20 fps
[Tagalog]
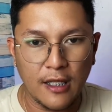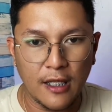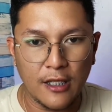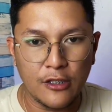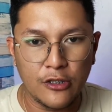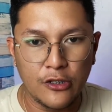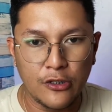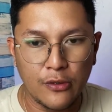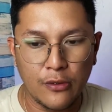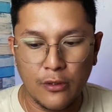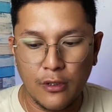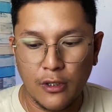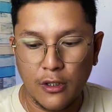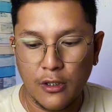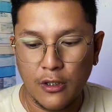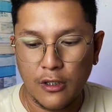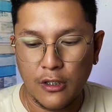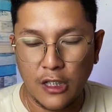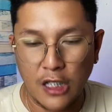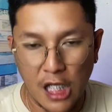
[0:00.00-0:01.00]
and yung
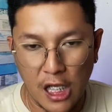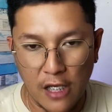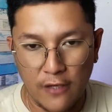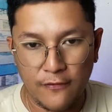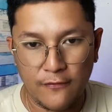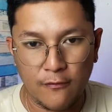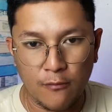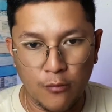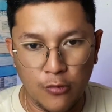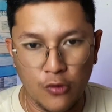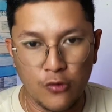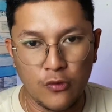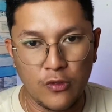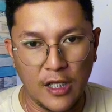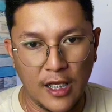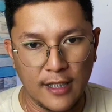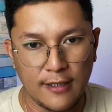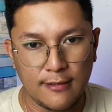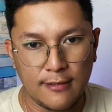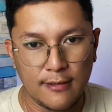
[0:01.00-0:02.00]
left blue
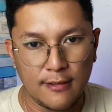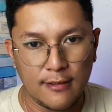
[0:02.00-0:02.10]
light.